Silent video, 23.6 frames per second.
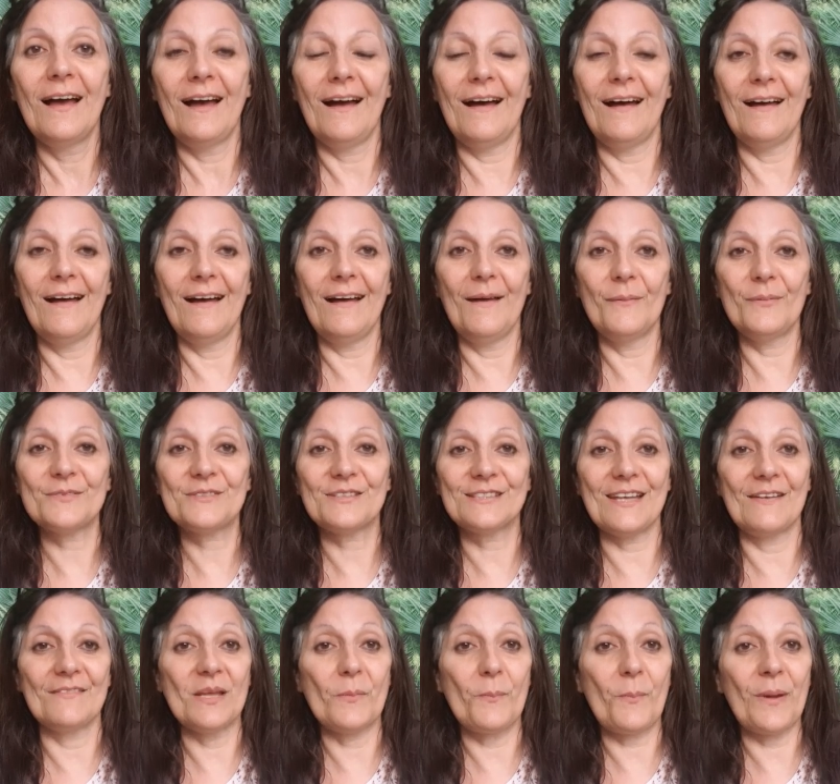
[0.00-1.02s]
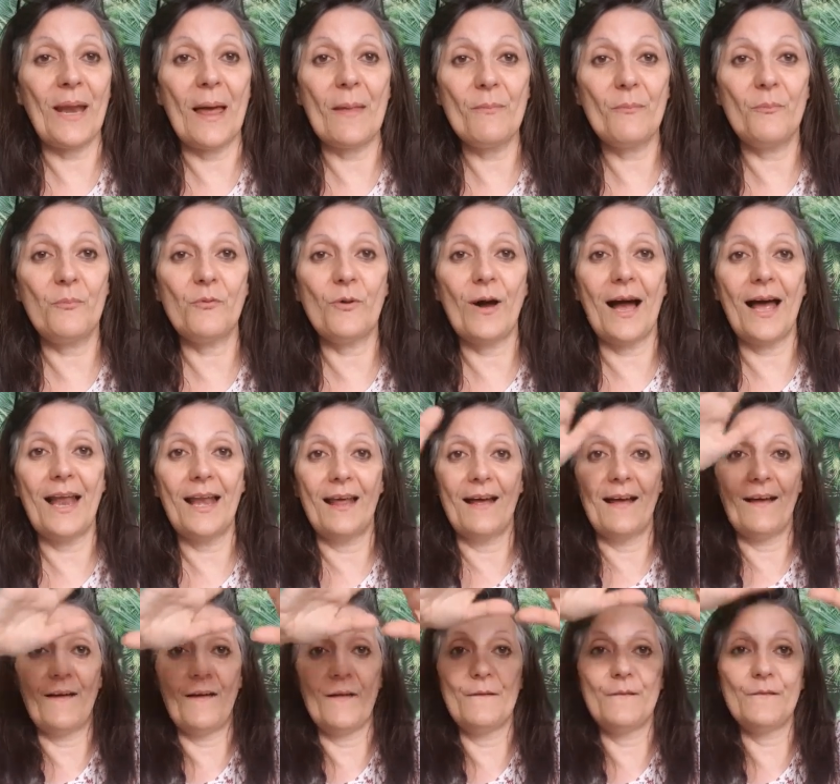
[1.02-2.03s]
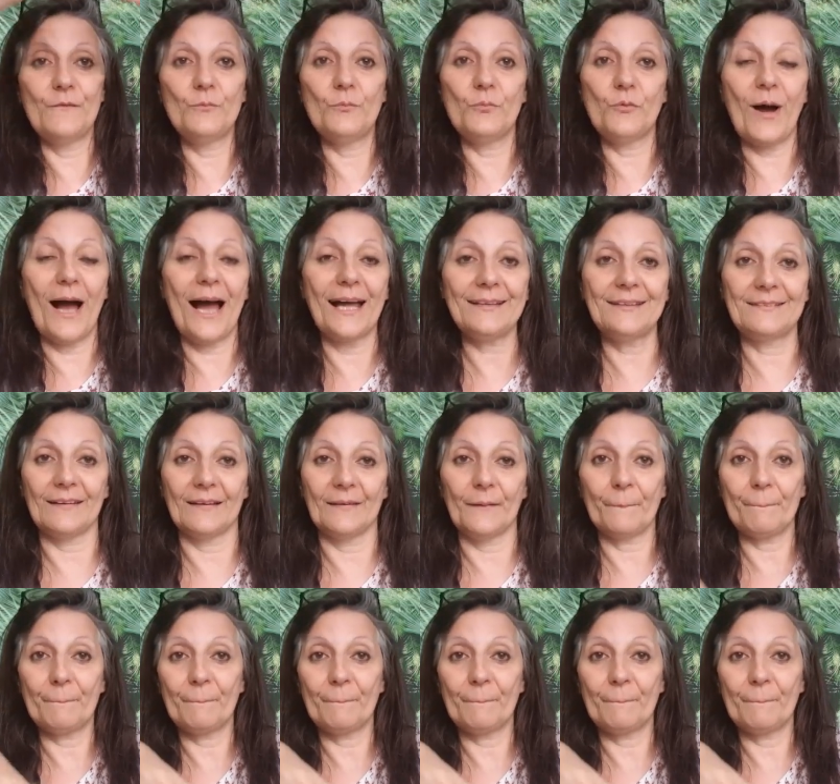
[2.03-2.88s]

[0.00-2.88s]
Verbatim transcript: euh, parce que ça avait plein de poils, une boîte.